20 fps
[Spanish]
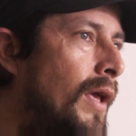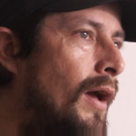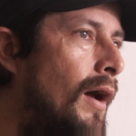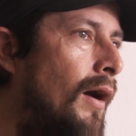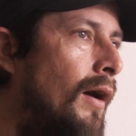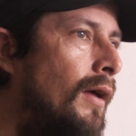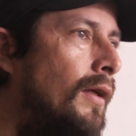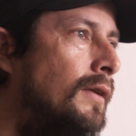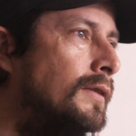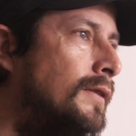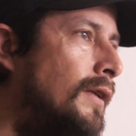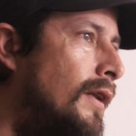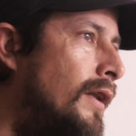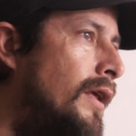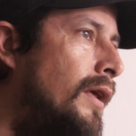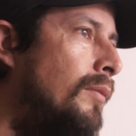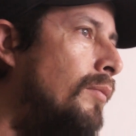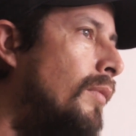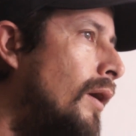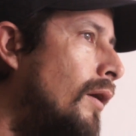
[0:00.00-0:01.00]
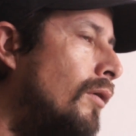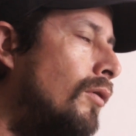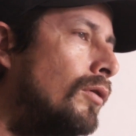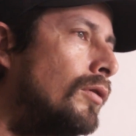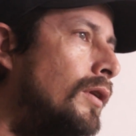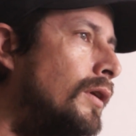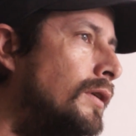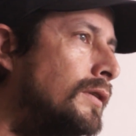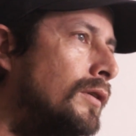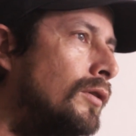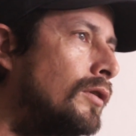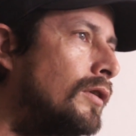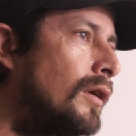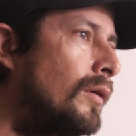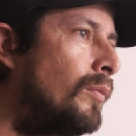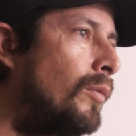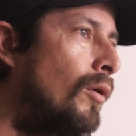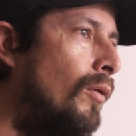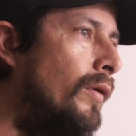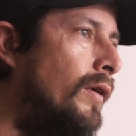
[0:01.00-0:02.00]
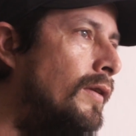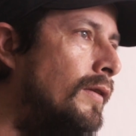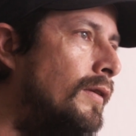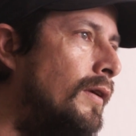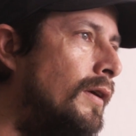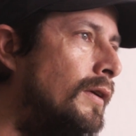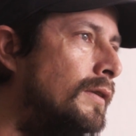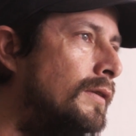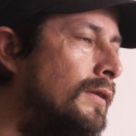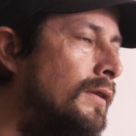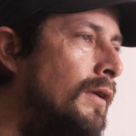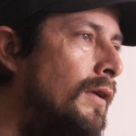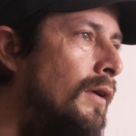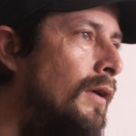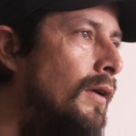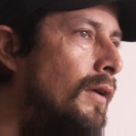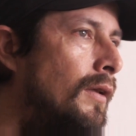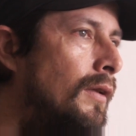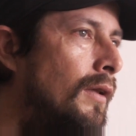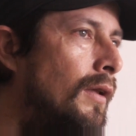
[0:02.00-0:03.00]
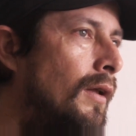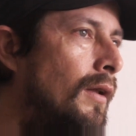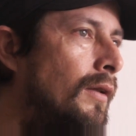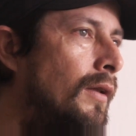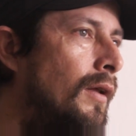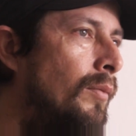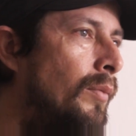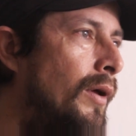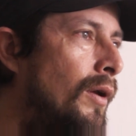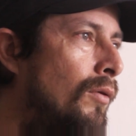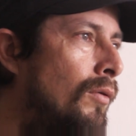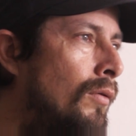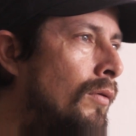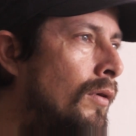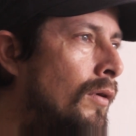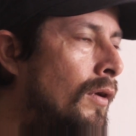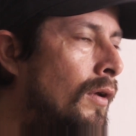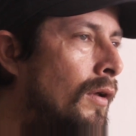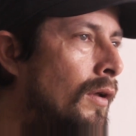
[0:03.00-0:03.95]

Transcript: viaja desde Lima o desde otras provincias del, del Perú.